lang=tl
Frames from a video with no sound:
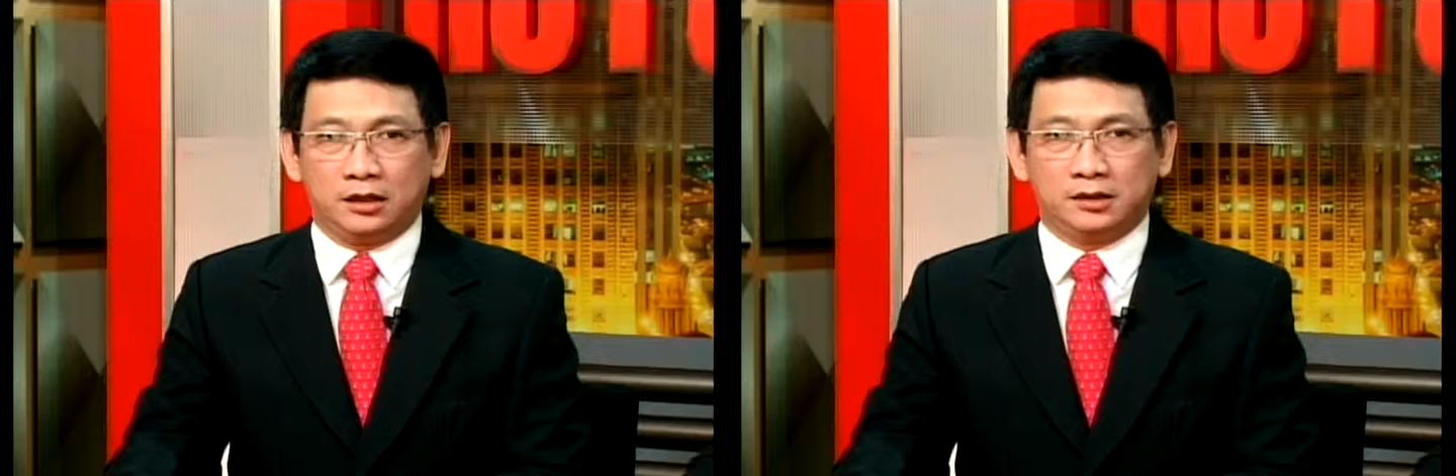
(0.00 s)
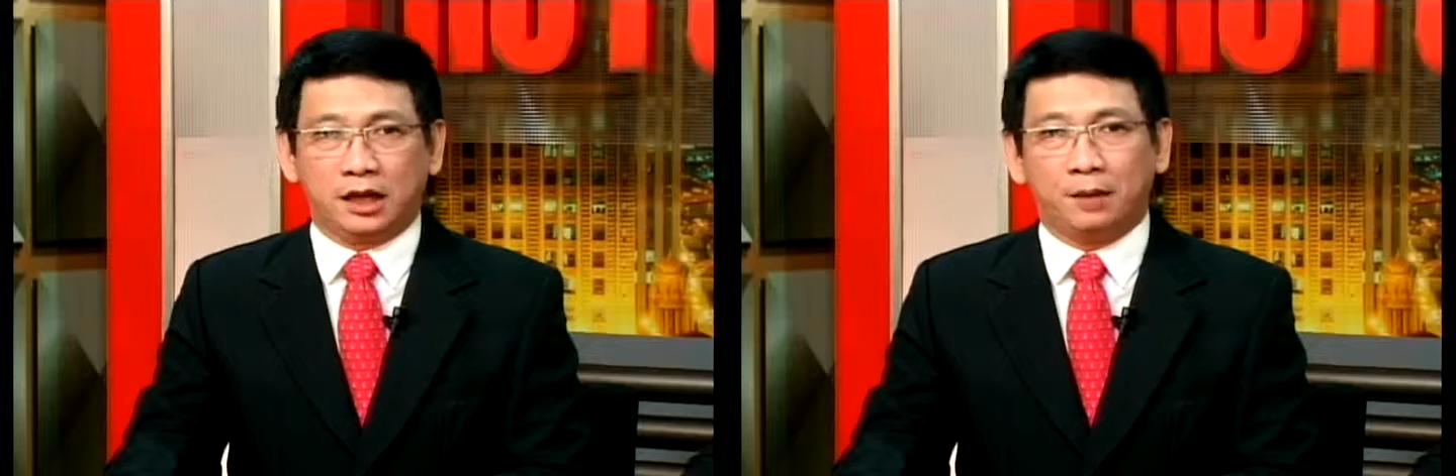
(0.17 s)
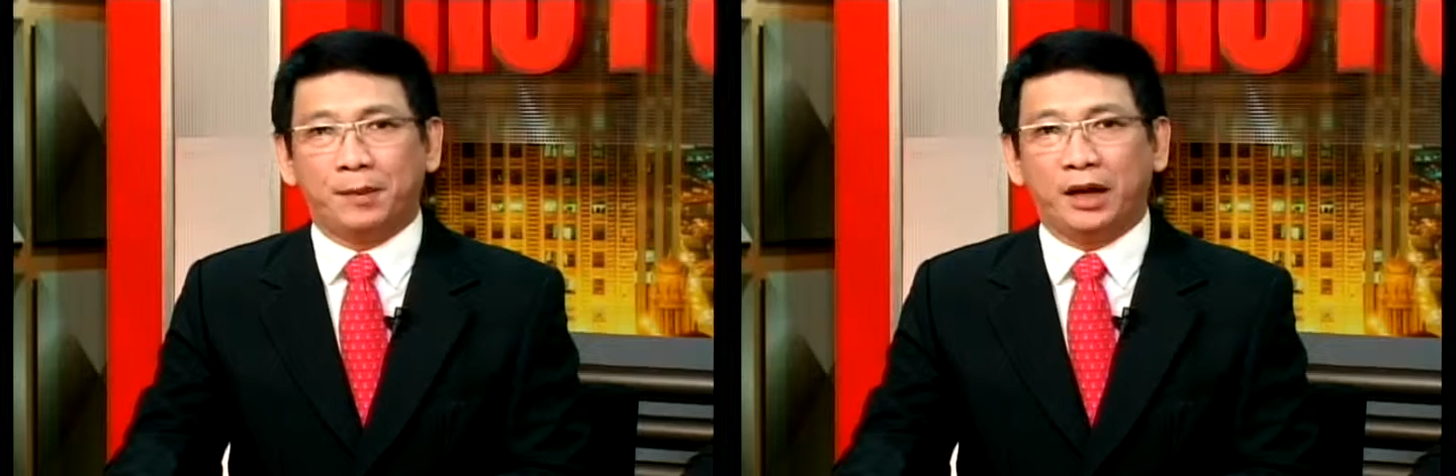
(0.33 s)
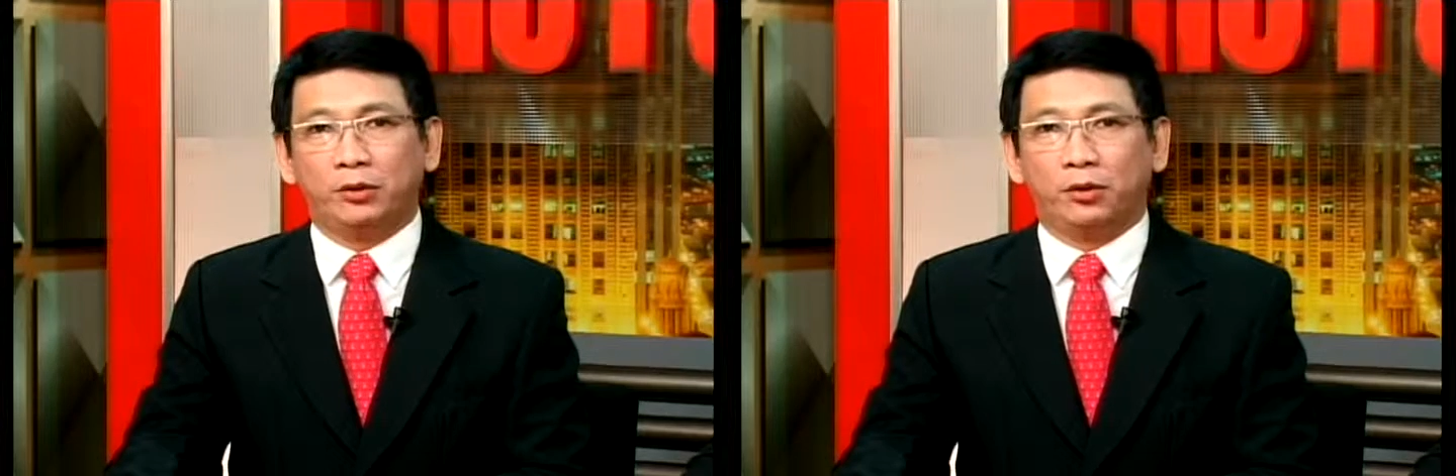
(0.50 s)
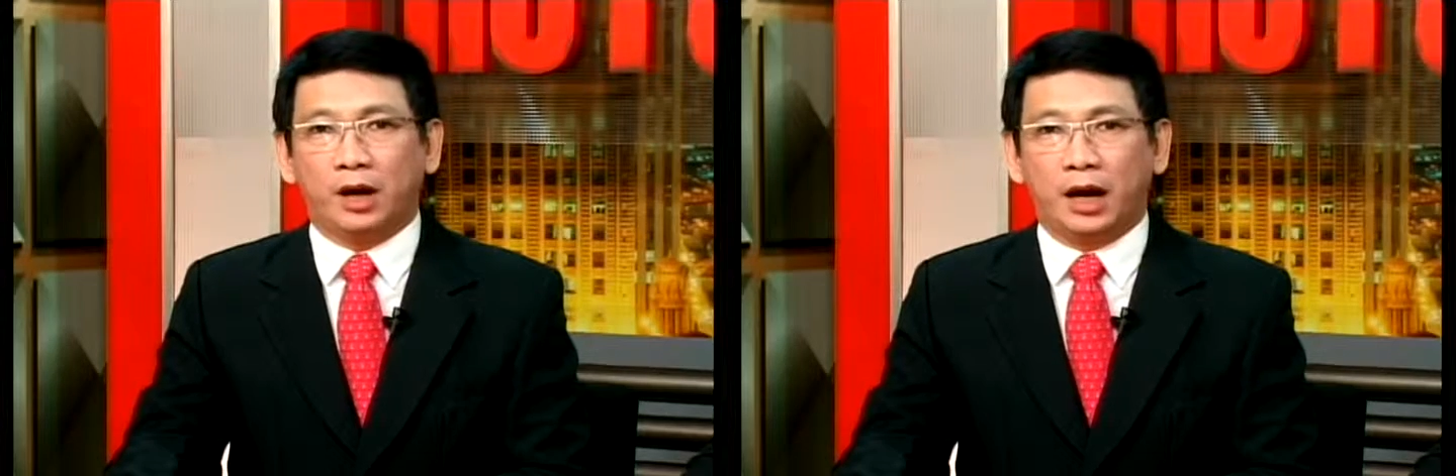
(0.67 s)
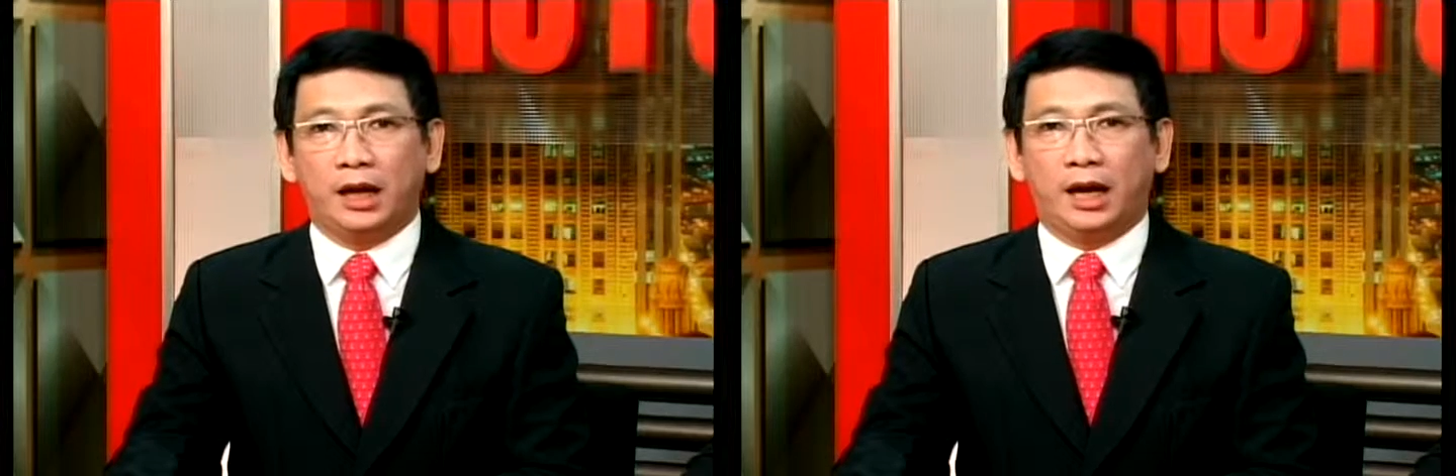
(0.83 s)
isang
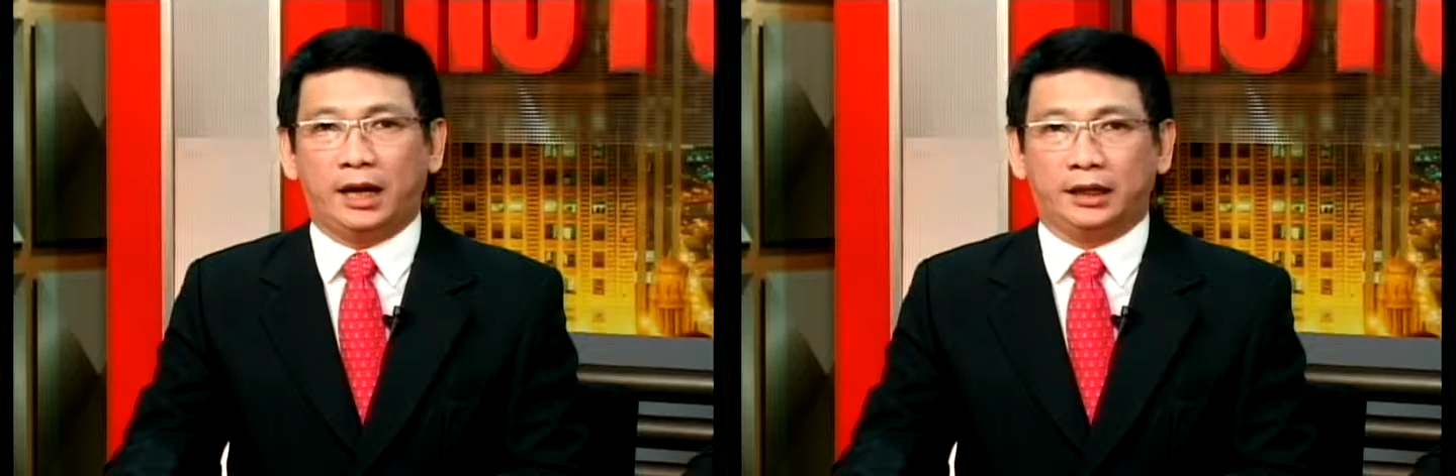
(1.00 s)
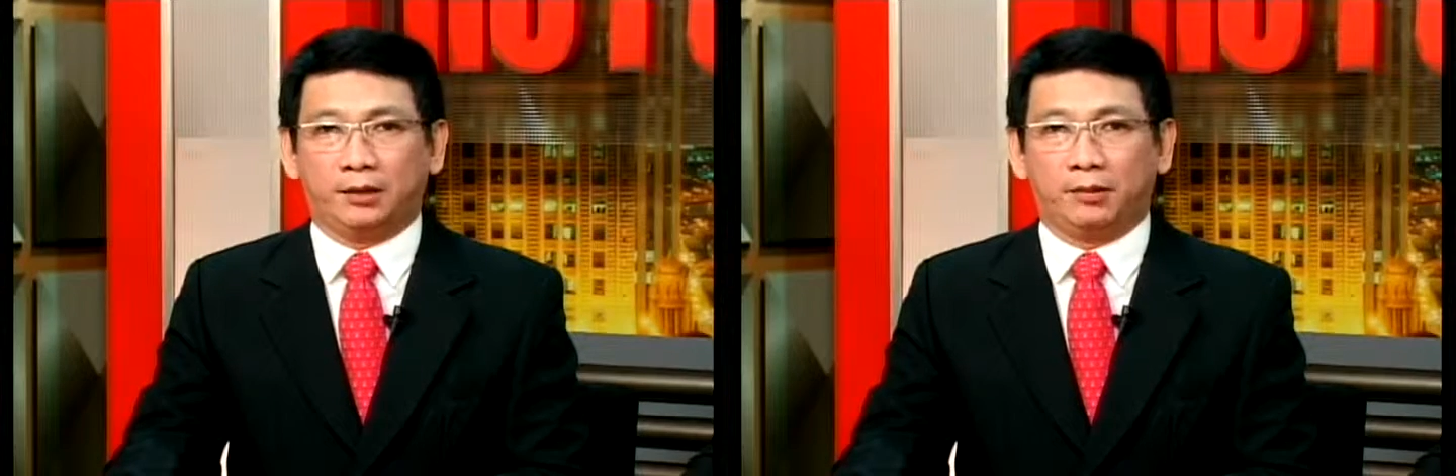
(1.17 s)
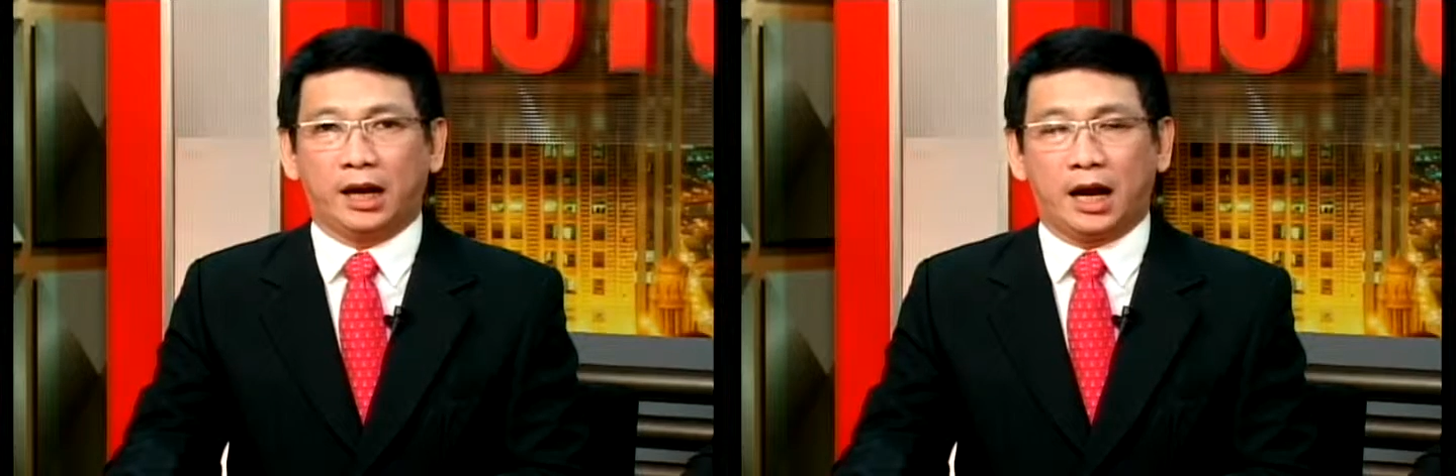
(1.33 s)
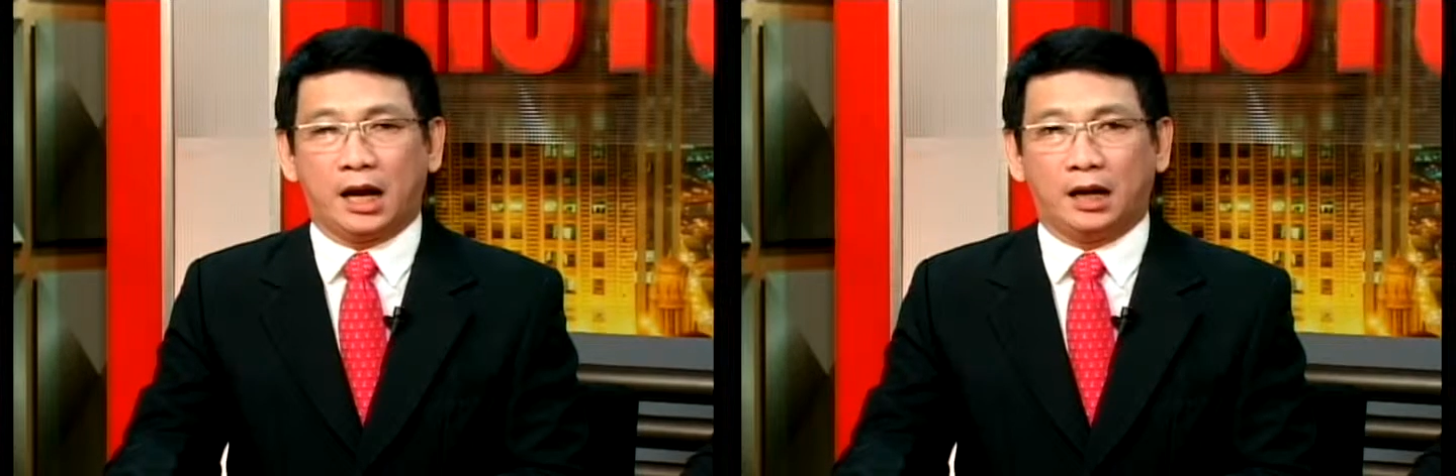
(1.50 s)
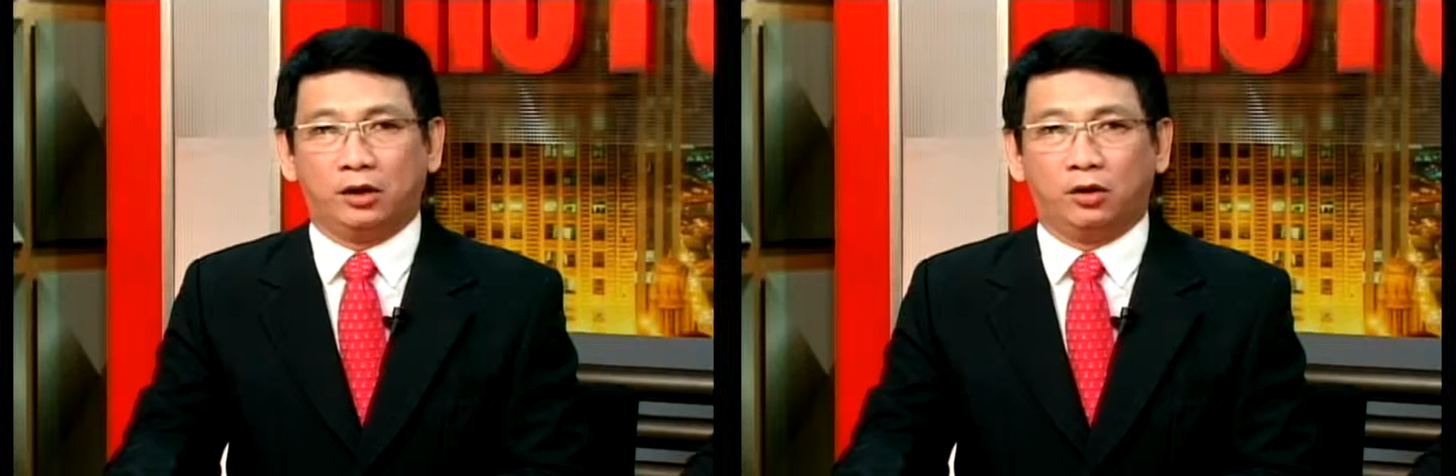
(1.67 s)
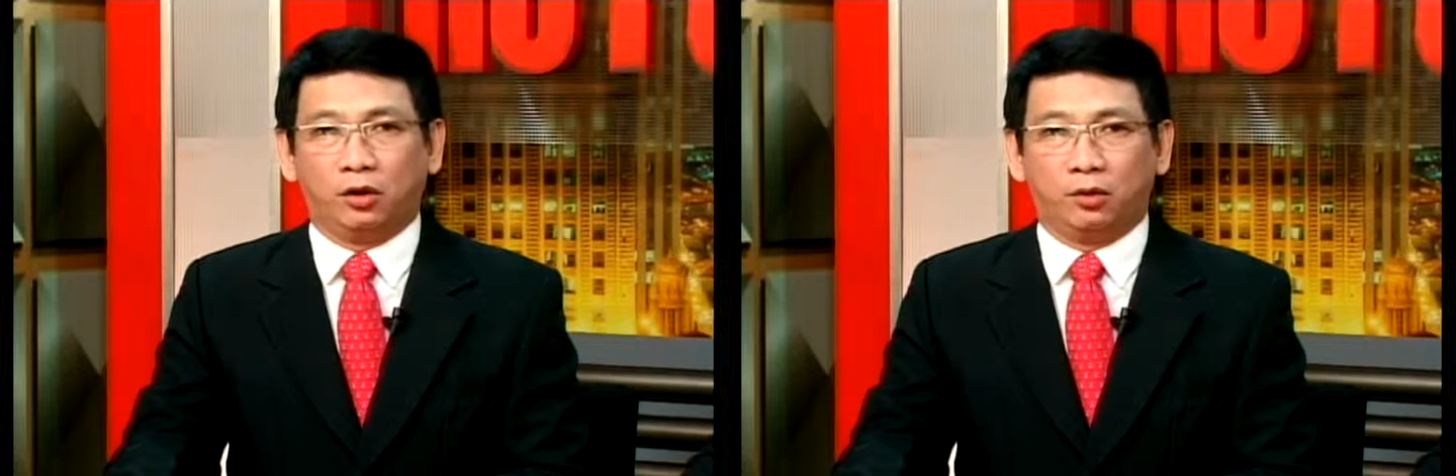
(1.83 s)
panukala na
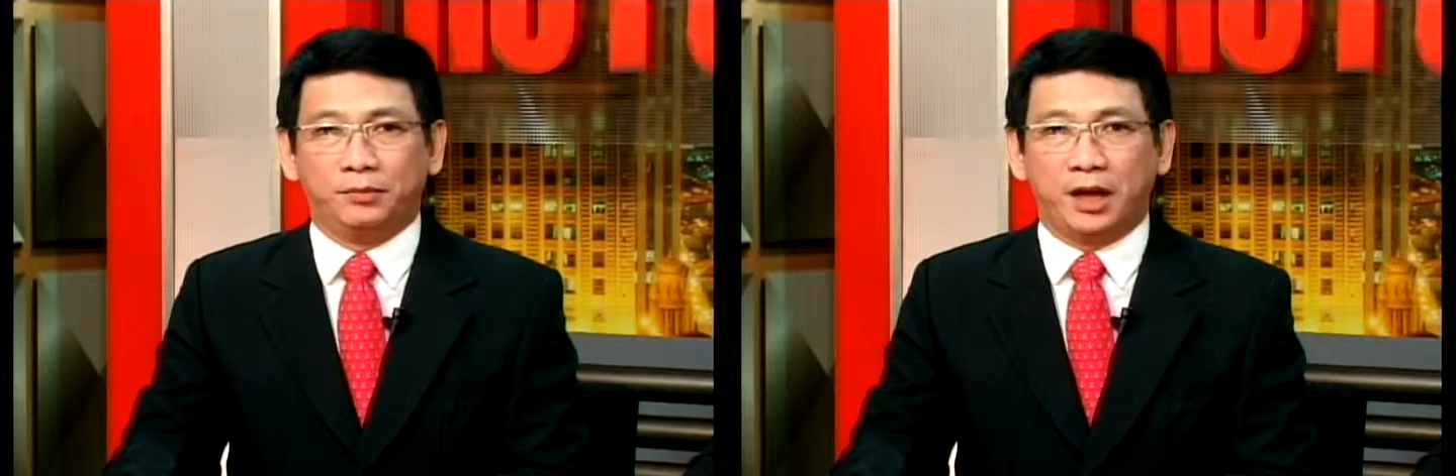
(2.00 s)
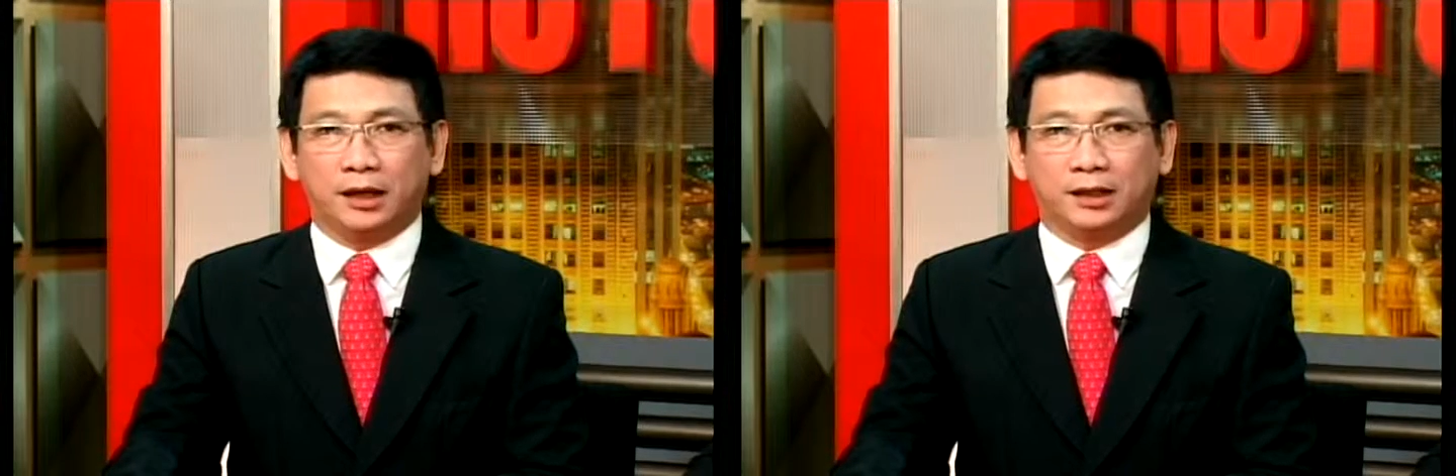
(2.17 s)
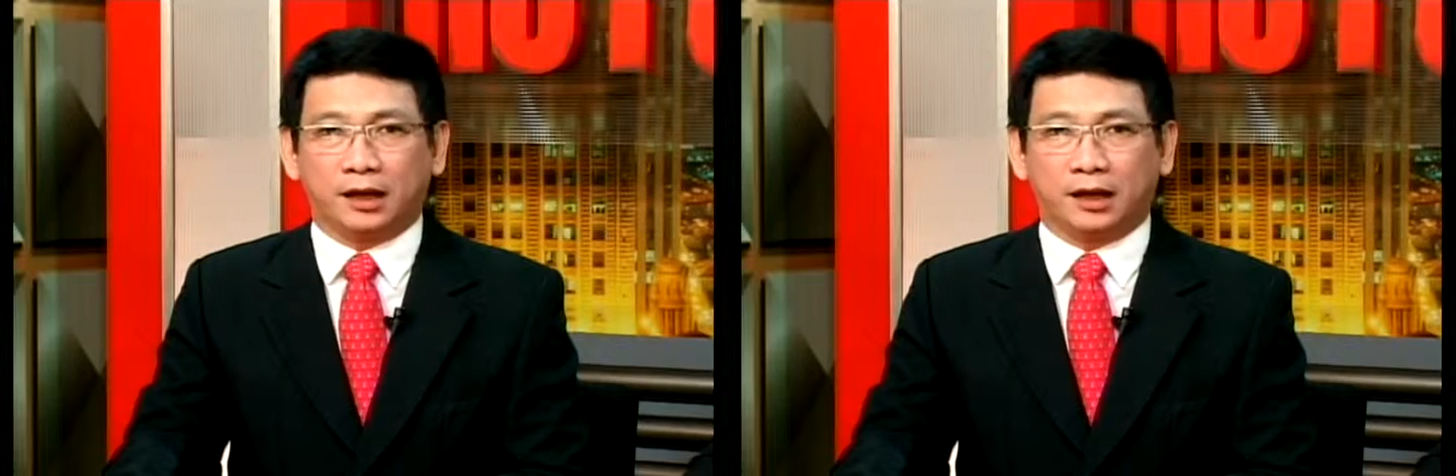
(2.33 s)
magkakaloob ng